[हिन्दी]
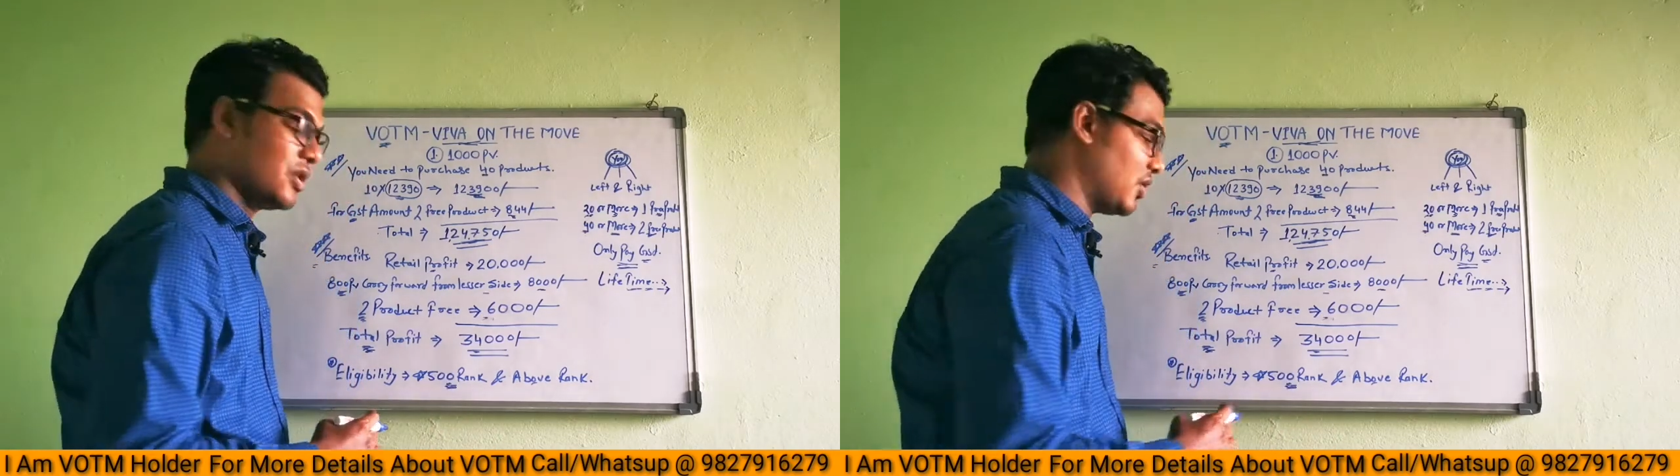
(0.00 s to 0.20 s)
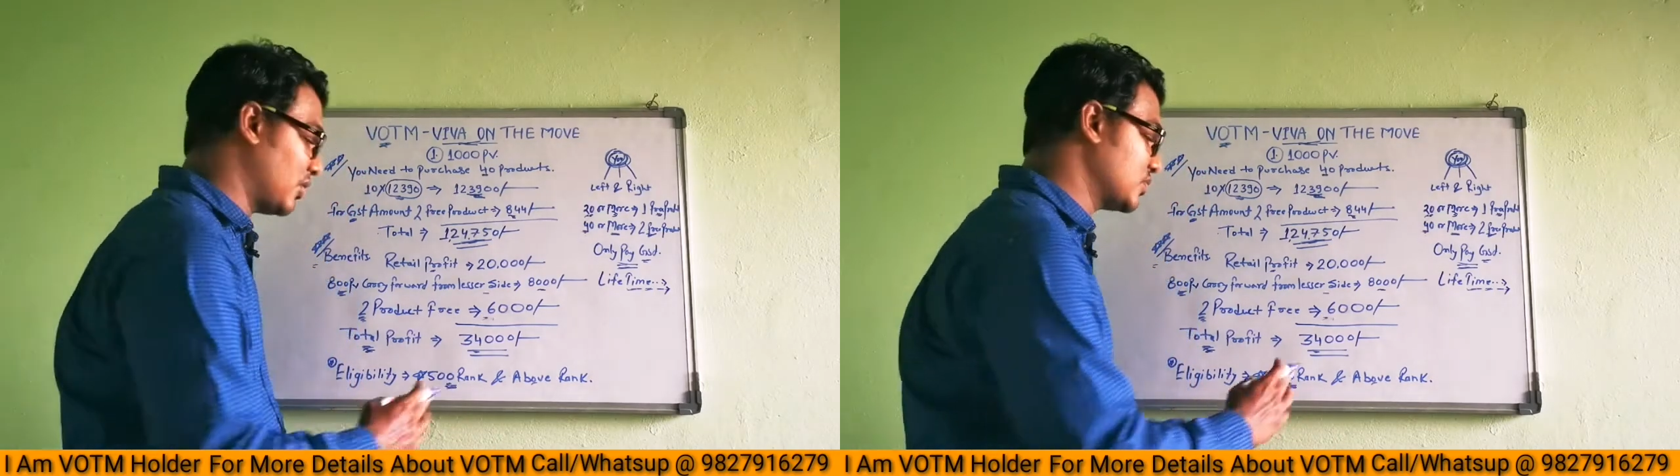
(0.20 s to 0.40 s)

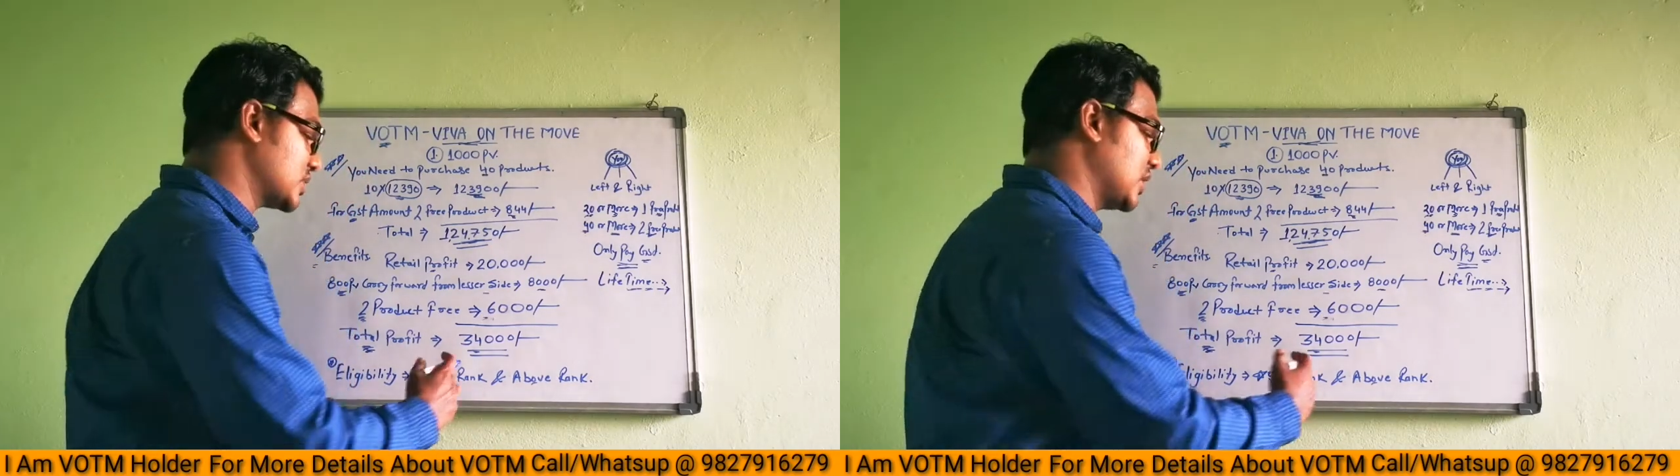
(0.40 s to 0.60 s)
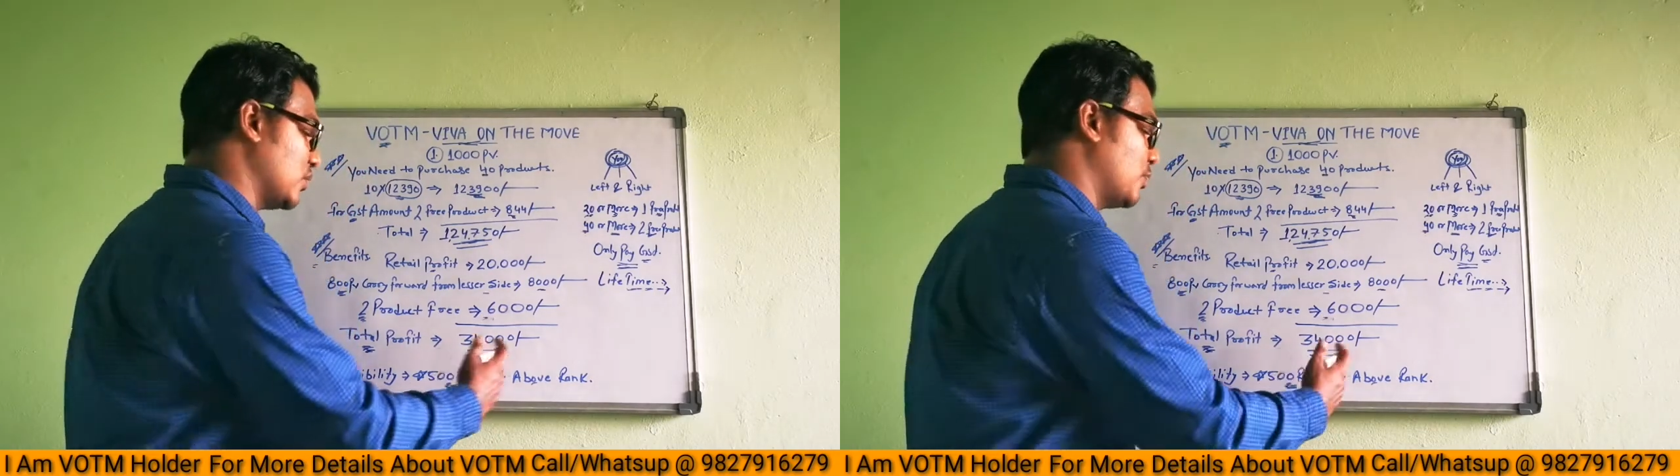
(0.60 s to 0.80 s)
और
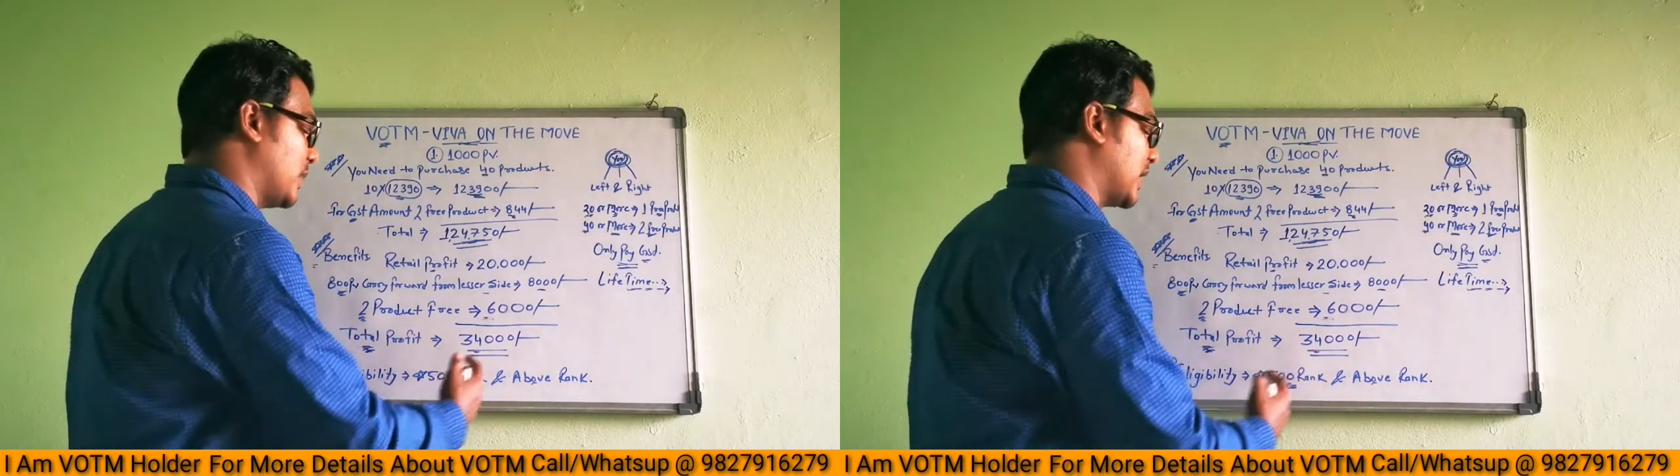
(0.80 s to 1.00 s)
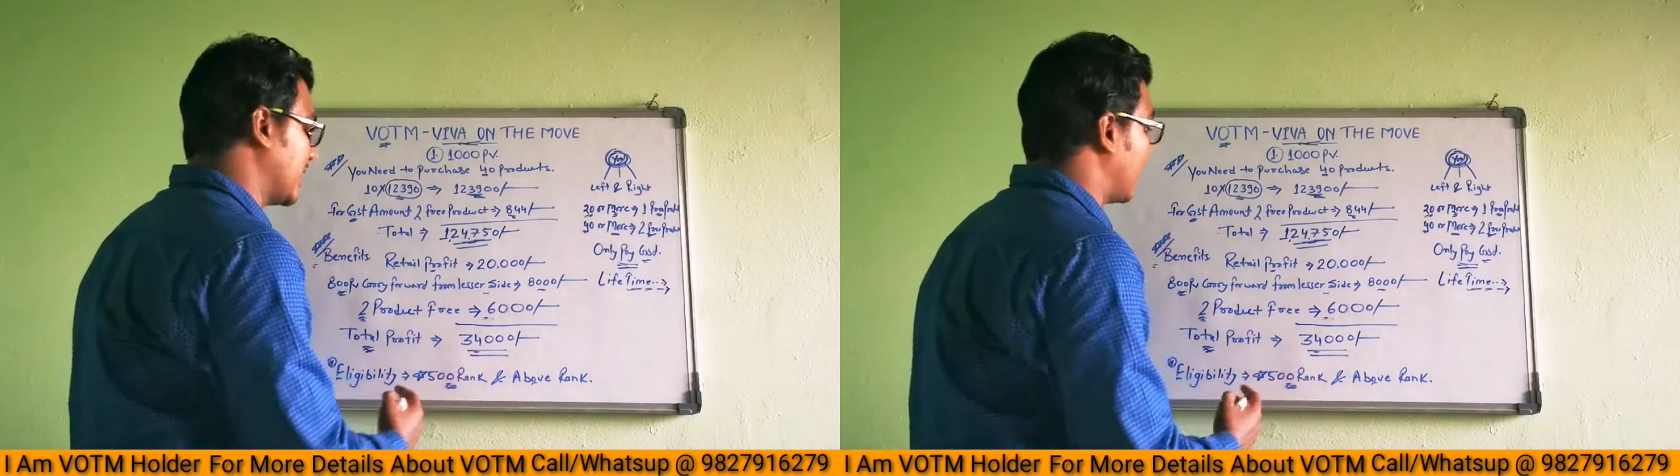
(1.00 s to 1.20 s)
उसके
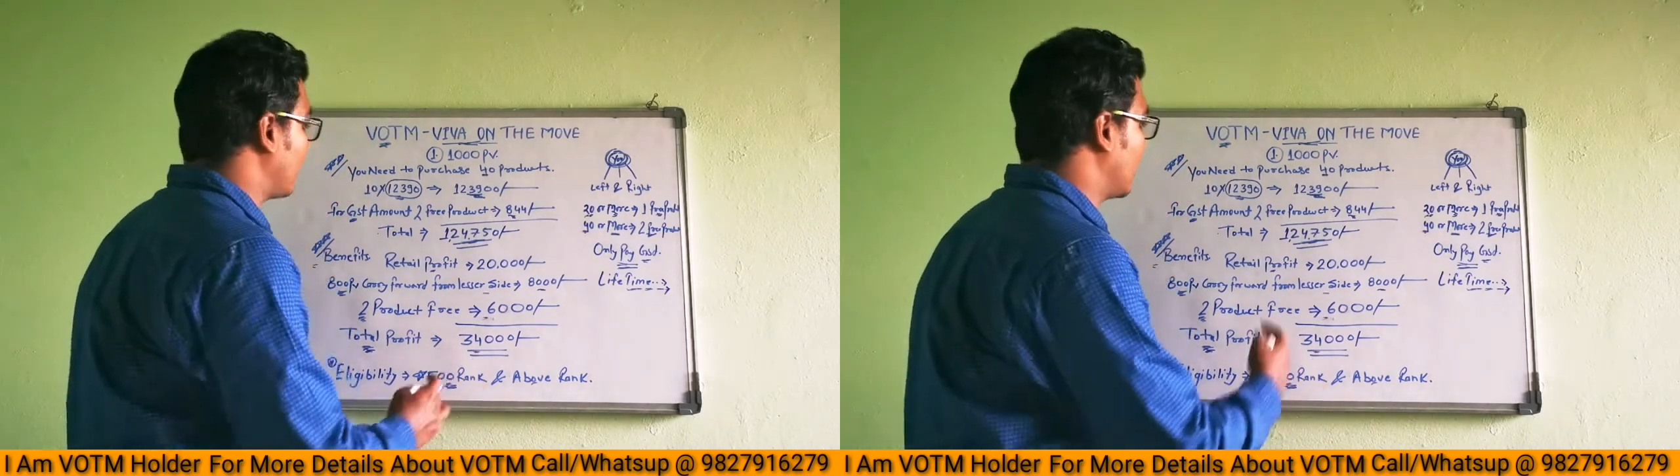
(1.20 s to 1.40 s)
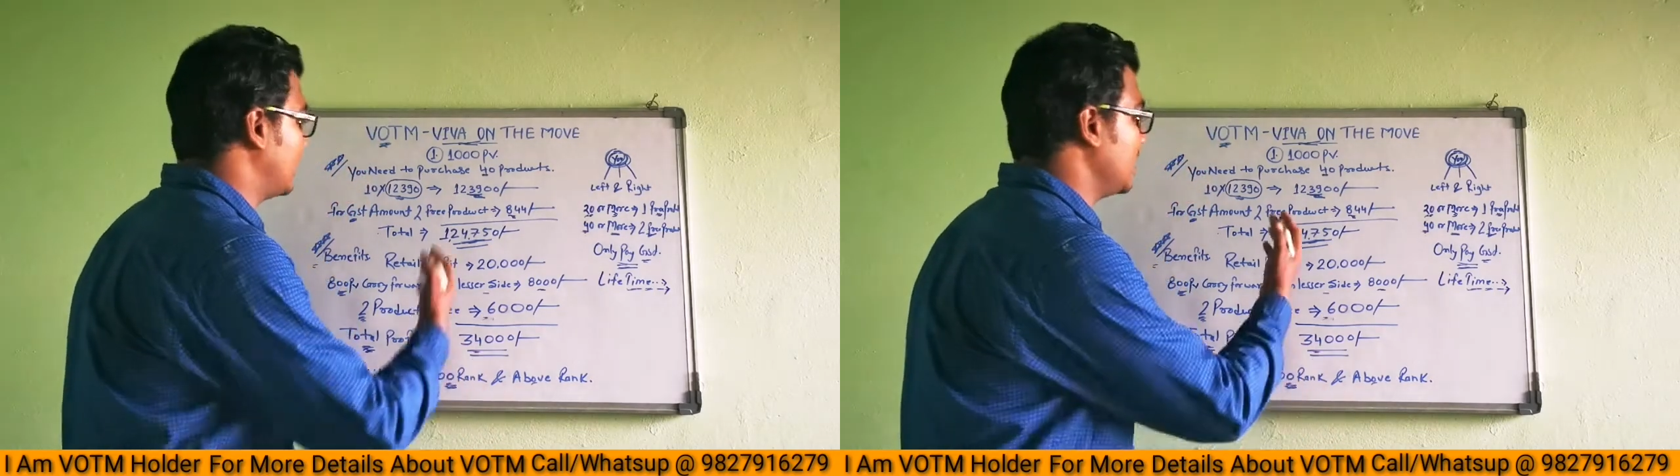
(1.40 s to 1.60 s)
ऊपर के
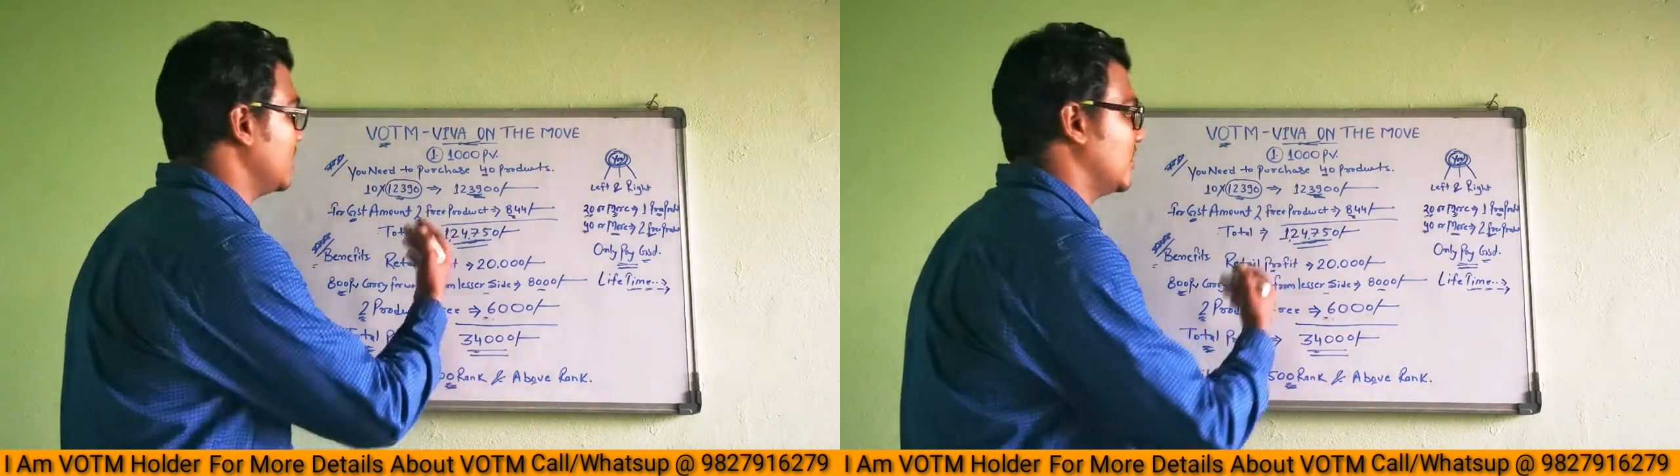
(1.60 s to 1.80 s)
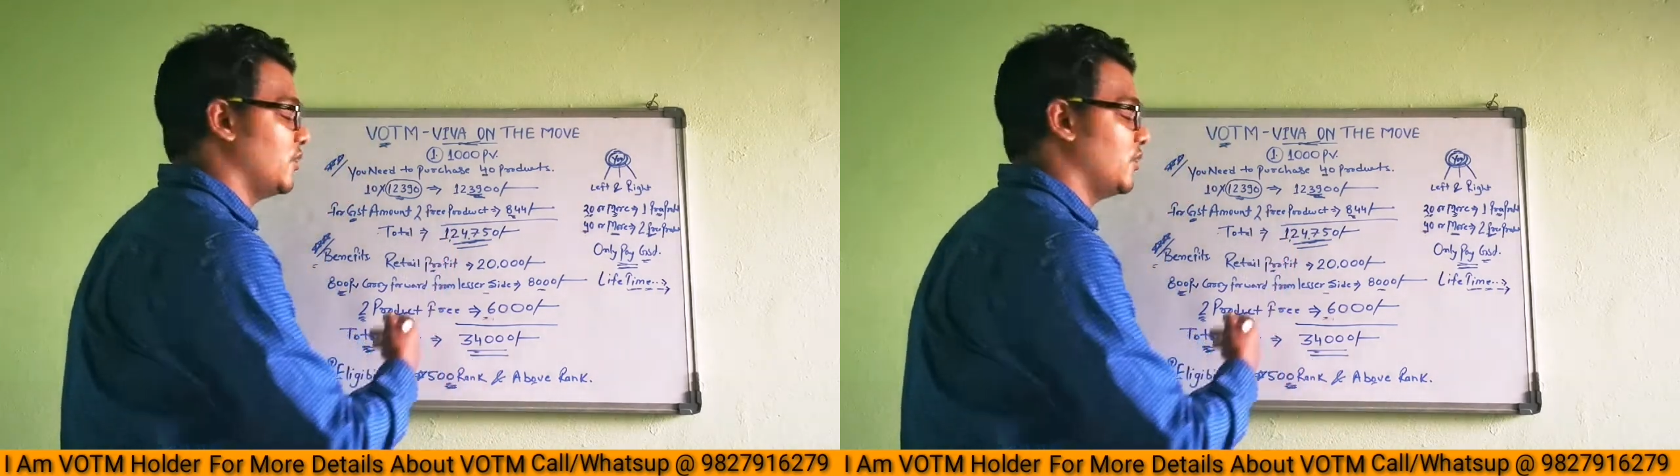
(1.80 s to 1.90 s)
रैंक वाले भी